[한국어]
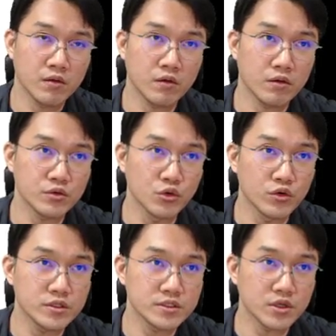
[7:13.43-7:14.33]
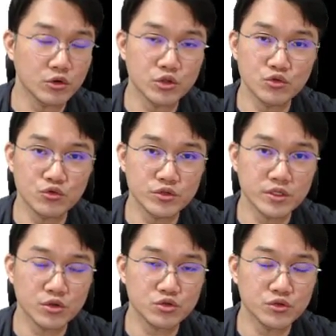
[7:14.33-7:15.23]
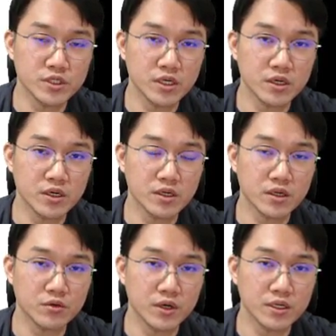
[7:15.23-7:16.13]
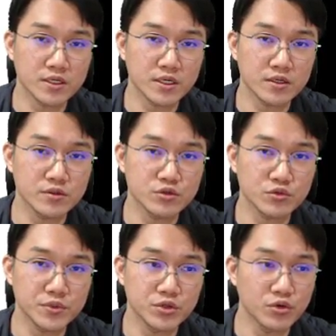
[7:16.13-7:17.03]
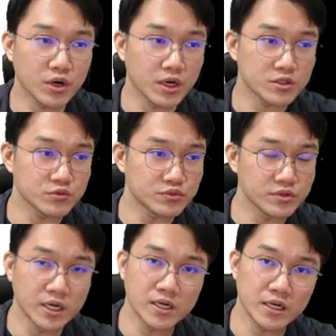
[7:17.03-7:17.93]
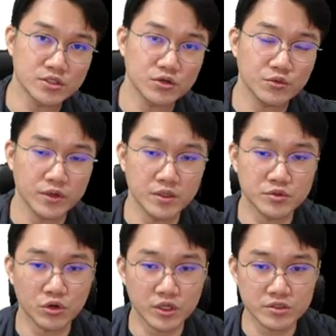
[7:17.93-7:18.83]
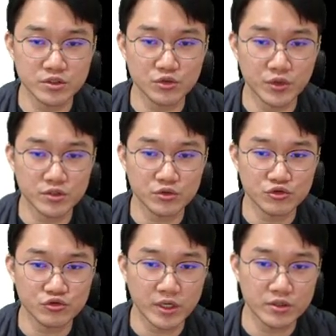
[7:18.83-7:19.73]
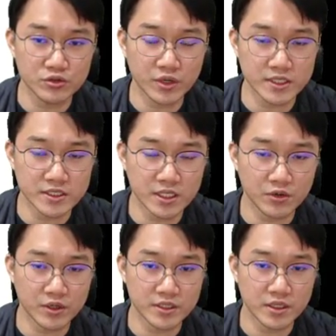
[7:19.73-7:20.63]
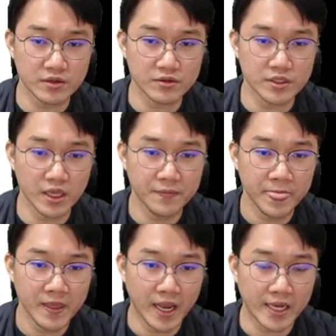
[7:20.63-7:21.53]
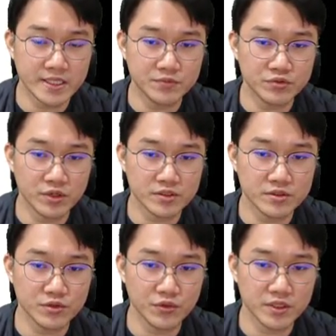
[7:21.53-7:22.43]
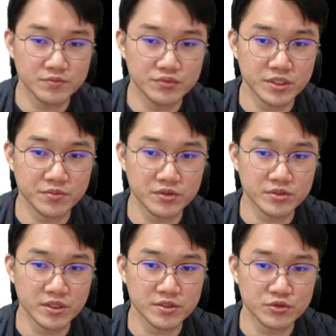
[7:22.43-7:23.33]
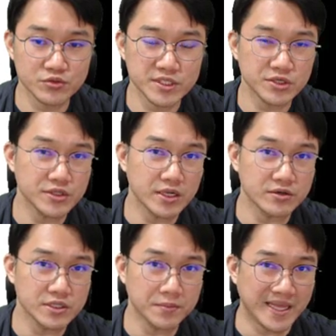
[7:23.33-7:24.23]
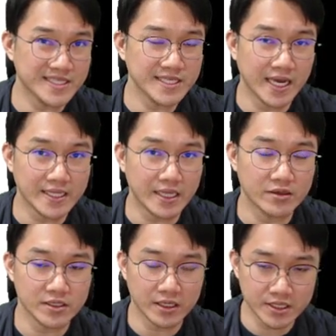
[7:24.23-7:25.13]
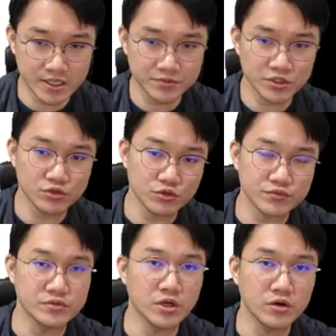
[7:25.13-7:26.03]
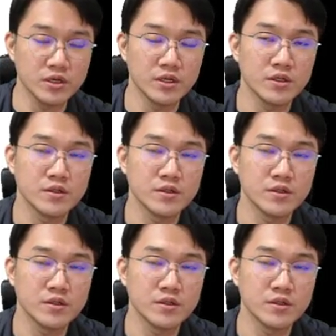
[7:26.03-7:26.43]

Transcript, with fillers: 어, 요거는 이제 어떤 도구들이 더 좋냐라고 하기에는 좀 비교가 좀 불가능하죠 왜냐면 저 같은 경우에도 두 개를 좀 같이 사용하게 되는 건데 아이다 프로 같은 경우에는 프리 버전에서 좀 지원되는 것들이 많지가 않아요 그냥 흐름 정도 분석